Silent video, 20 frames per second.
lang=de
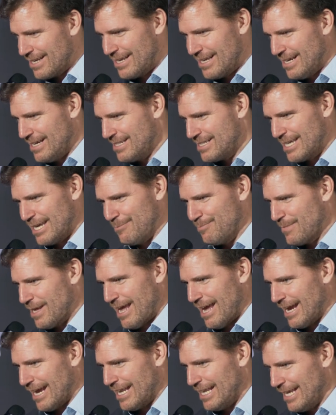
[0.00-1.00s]
Es gibt
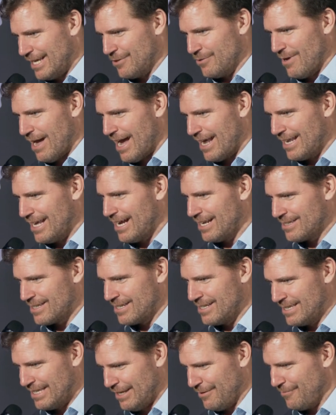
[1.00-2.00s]
eigentlich nur eine
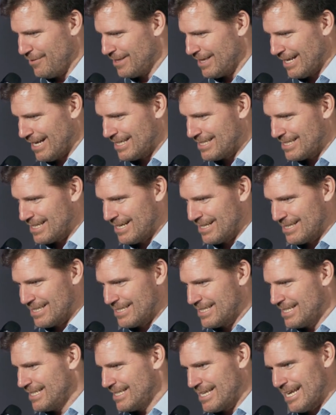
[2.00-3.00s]
Alternative derzeit,
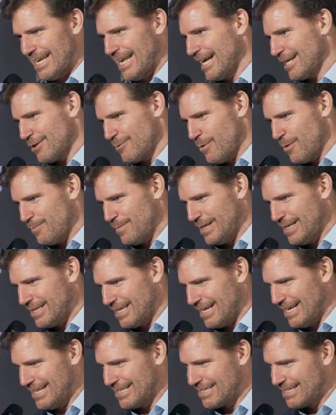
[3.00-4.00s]
das ist die
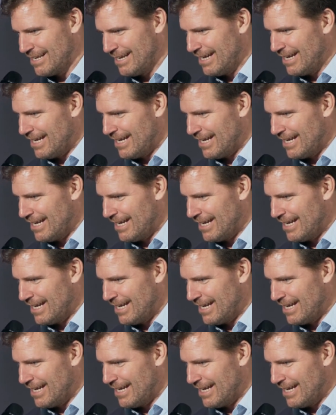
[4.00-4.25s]
Elektromobilität.